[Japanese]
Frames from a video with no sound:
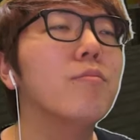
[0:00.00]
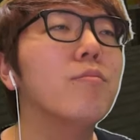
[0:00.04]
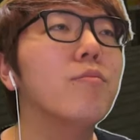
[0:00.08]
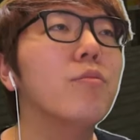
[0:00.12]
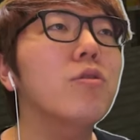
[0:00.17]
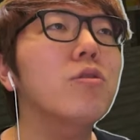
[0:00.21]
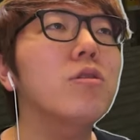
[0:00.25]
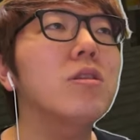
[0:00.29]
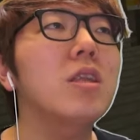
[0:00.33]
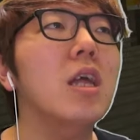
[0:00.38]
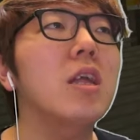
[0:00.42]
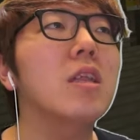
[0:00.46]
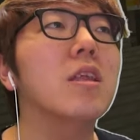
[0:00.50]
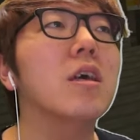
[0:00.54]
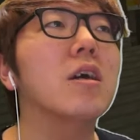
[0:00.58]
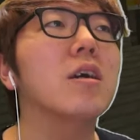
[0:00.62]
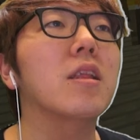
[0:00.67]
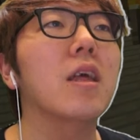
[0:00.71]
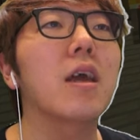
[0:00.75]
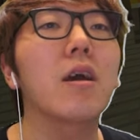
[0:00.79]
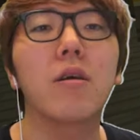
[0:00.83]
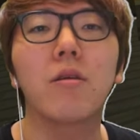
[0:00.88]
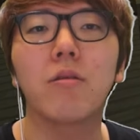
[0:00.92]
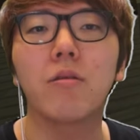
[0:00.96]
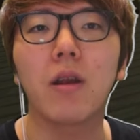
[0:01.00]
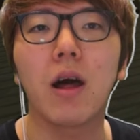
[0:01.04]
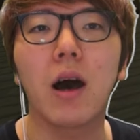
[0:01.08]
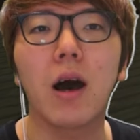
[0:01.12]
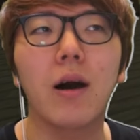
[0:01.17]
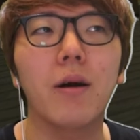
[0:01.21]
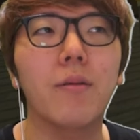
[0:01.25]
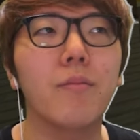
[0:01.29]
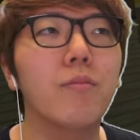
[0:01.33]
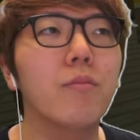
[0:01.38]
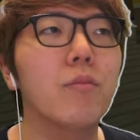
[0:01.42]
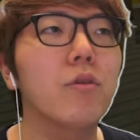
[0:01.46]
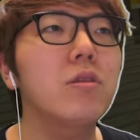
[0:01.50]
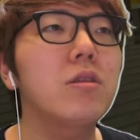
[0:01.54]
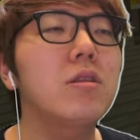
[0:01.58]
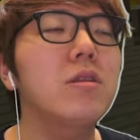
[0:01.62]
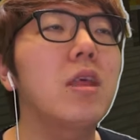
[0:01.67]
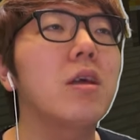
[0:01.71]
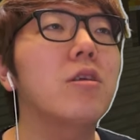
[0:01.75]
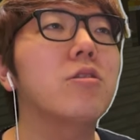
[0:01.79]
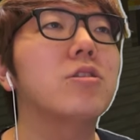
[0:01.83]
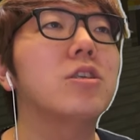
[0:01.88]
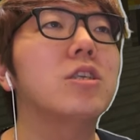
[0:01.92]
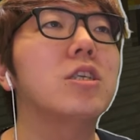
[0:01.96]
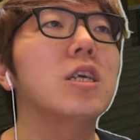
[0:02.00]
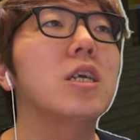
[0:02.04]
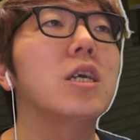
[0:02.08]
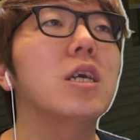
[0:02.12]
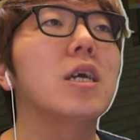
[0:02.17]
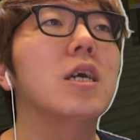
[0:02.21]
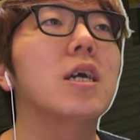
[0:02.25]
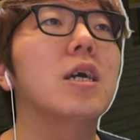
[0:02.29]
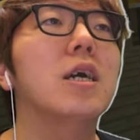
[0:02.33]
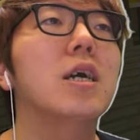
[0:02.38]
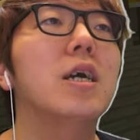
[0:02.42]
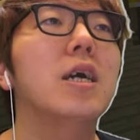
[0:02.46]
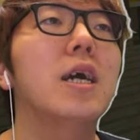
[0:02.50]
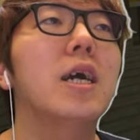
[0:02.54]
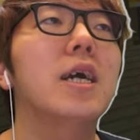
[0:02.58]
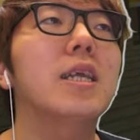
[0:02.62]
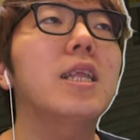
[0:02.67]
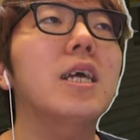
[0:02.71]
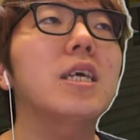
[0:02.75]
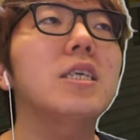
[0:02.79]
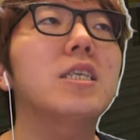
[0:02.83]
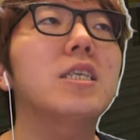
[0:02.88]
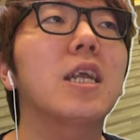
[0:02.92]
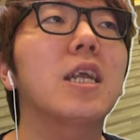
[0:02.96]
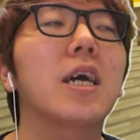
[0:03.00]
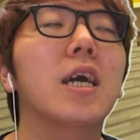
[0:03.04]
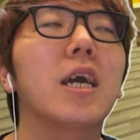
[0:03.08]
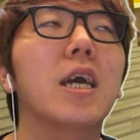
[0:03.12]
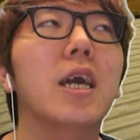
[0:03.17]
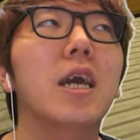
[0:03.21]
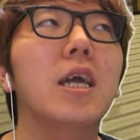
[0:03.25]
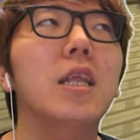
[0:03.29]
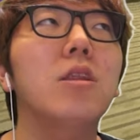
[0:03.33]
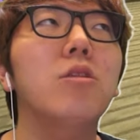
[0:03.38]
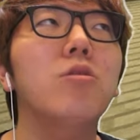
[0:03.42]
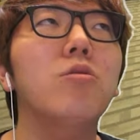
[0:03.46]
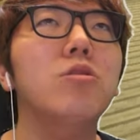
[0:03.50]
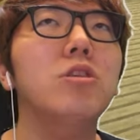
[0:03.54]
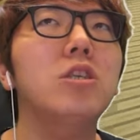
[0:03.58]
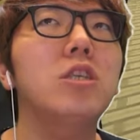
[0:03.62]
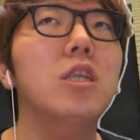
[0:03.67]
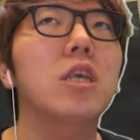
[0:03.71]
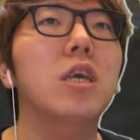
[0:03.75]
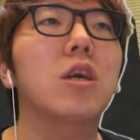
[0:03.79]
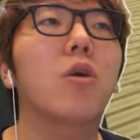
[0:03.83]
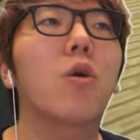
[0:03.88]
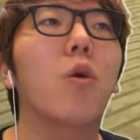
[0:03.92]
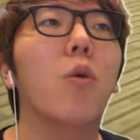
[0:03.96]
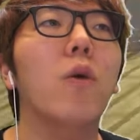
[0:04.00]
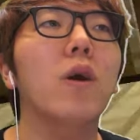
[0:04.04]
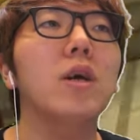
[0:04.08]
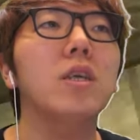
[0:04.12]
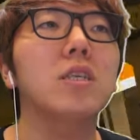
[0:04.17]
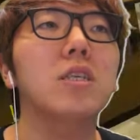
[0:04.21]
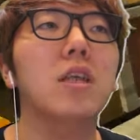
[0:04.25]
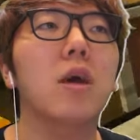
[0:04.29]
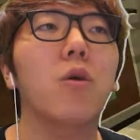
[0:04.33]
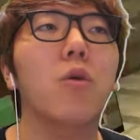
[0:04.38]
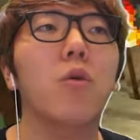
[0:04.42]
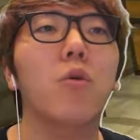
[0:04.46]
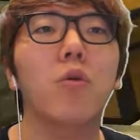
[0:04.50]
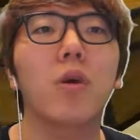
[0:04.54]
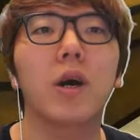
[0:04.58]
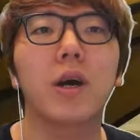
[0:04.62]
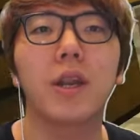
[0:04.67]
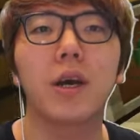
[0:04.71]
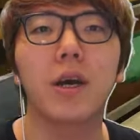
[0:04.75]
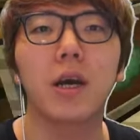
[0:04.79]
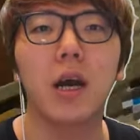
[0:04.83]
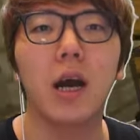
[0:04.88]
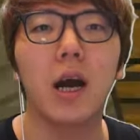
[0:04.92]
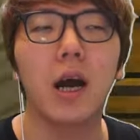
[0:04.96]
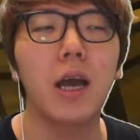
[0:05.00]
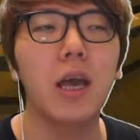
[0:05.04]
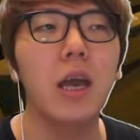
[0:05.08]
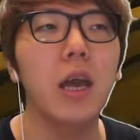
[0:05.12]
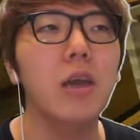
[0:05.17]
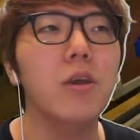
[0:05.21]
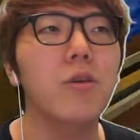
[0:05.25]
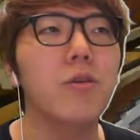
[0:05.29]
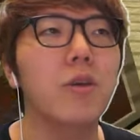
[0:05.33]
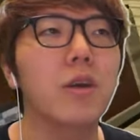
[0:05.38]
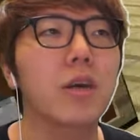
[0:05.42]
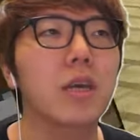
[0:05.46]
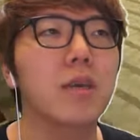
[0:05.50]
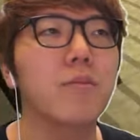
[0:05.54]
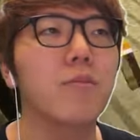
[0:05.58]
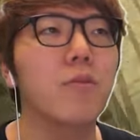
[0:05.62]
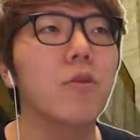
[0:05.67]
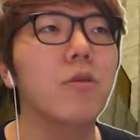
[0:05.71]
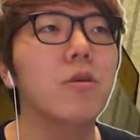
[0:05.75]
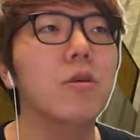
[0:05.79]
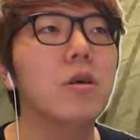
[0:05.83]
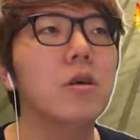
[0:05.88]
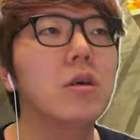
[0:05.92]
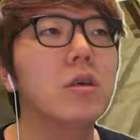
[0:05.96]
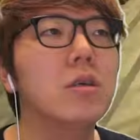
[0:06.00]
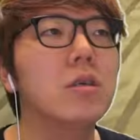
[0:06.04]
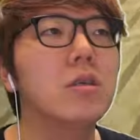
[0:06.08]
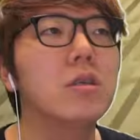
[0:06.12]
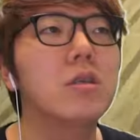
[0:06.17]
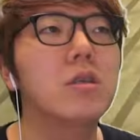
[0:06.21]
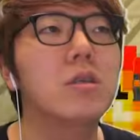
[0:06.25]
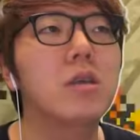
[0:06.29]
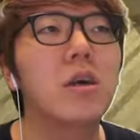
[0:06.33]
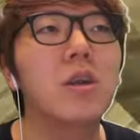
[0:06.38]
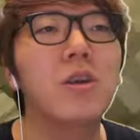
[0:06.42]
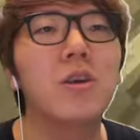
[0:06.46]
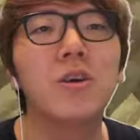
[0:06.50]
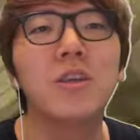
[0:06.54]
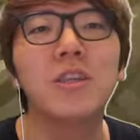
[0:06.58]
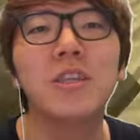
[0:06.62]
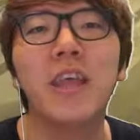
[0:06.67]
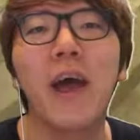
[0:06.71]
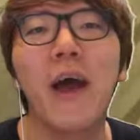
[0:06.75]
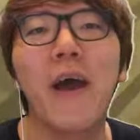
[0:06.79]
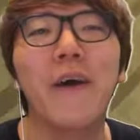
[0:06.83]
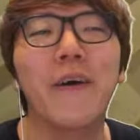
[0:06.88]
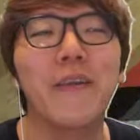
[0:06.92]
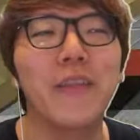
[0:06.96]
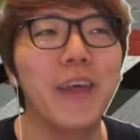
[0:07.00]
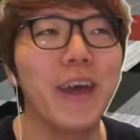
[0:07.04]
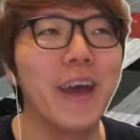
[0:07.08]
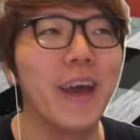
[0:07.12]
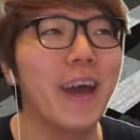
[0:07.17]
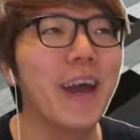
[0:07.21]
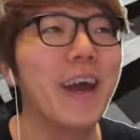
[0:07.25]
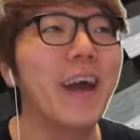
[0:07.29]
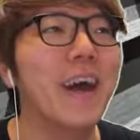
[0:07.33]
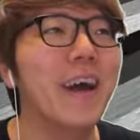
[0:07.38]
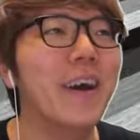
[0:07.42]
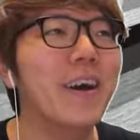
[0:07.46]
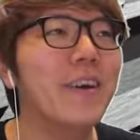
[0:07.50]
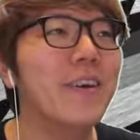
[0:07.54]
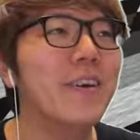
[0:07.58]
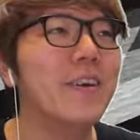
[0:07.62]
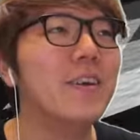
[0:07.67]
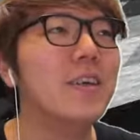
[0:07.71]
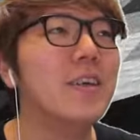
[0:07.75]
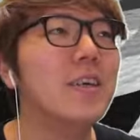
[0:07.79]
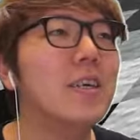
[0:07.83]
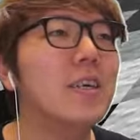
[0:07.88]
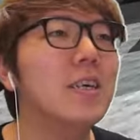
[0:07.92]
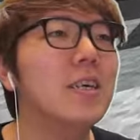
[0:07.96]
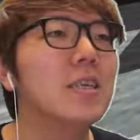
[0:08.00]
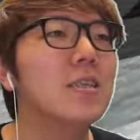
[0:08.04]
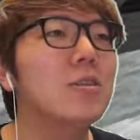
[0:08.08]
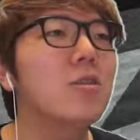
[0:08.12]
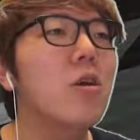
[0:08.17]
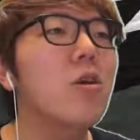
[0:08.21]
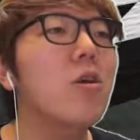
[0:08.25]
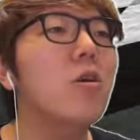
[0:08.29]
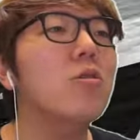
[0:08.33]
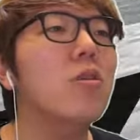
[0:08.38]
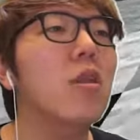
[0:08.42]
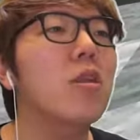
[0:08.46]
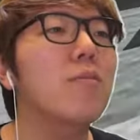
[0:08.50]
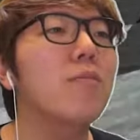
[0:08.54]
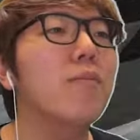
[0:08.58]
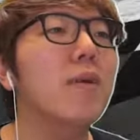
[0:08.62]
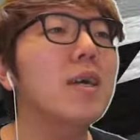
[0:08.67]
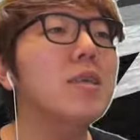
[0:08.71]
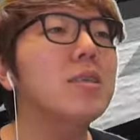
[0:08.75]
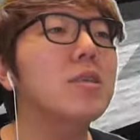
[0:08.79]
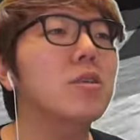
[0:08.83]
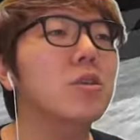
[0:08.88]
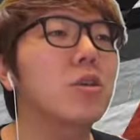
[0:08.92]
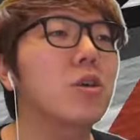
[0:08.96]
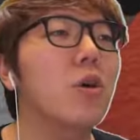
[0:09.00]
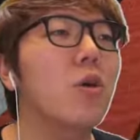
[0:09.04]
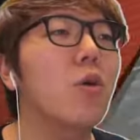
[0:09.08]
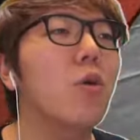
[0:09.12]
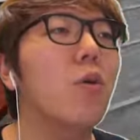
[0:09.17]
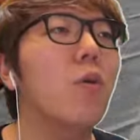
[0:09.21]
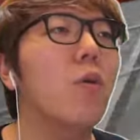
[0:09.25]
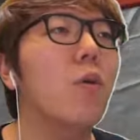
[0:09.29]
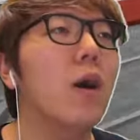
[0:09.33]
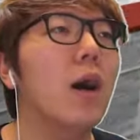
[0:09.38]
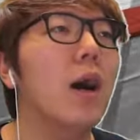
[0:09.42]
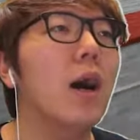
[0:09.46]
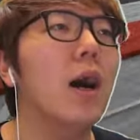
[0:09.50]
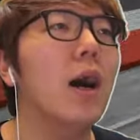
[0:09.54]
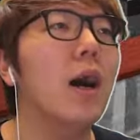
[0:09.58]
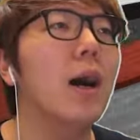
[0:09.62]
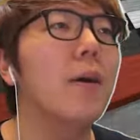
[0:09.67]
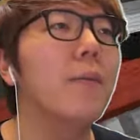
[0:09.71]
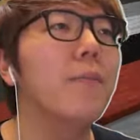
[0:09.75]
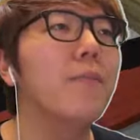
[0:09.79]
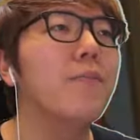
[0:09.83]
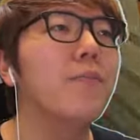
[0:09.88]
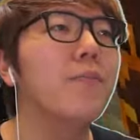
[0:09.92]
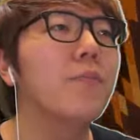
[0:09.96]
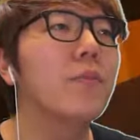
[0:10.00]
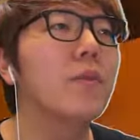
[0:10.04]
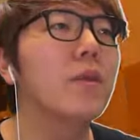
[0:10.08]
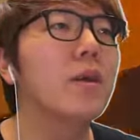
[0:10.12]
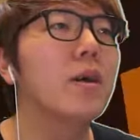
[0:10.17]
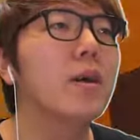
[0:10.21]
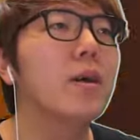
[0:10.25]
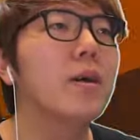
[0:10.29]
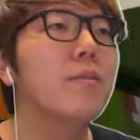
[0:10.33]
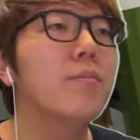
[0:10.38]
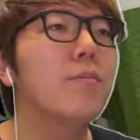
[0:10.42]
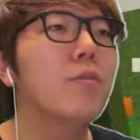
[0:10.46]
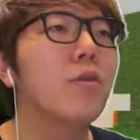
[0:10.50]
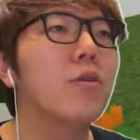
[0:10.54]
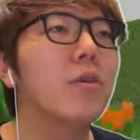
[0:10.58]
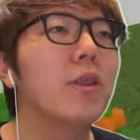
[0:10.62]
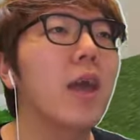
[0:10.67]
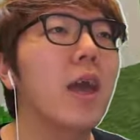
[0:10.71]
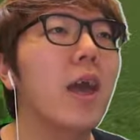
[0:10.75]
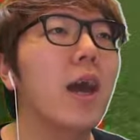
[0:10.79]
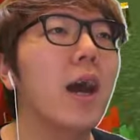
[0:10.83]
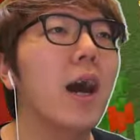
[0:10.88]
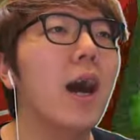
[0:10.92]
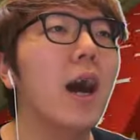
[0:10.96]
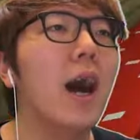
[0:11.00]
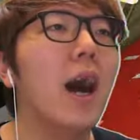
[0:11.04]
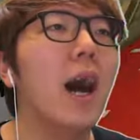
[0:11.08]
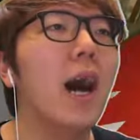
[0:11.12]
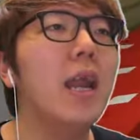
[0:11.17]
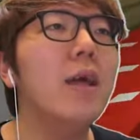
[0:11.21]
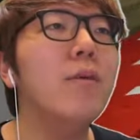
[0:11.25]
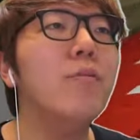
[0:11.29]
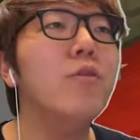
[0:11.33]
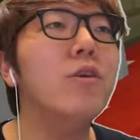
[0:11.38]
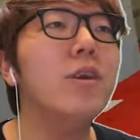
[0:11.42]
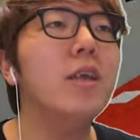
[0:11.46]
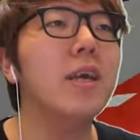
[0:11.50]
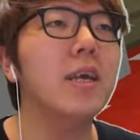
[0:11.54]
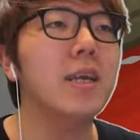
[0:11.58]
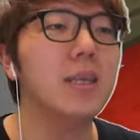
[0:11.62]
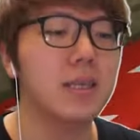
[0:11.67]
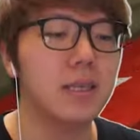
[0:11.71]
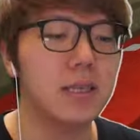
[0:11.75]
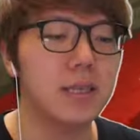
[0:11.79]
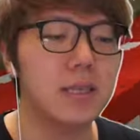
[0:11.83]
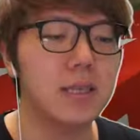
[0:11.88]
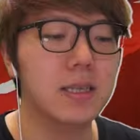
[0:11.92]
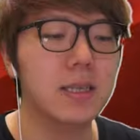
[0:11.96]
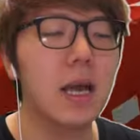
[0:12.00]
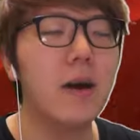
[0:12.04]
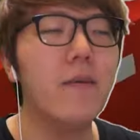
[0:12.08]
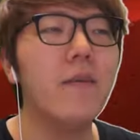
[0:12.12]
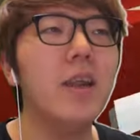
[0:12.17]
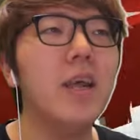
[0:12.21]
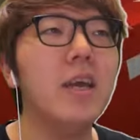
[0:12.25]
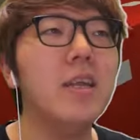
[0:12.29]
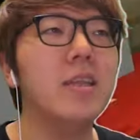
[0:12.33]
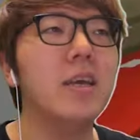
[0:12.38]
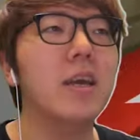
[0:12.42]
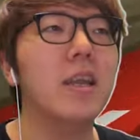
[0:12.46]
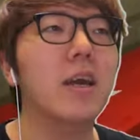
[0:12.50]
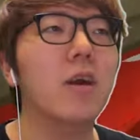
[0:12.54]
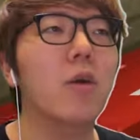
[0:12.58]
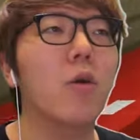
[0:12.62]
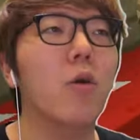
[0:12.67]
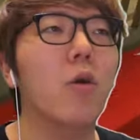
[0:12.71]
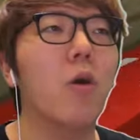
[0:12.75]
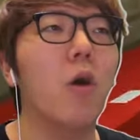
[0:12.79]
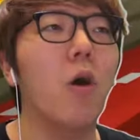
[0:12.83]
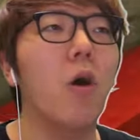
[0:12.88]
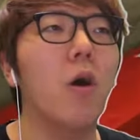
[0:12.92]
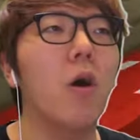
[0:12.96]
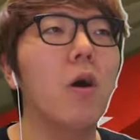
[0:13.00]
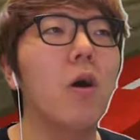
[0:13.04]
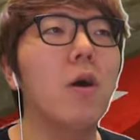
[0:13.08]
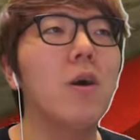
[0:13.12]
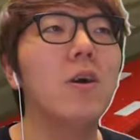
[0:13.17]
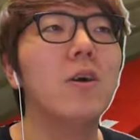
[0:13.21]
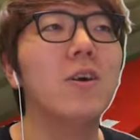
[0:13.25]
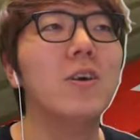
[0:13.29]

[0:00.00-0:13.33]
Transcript: 持ってんだよね。ほら。持ってるし、下らエンドシティ壊した方がなんか早いような気もするんだよねということで、まず今日は、もうね、あれもね、使わないんだよね、ここ。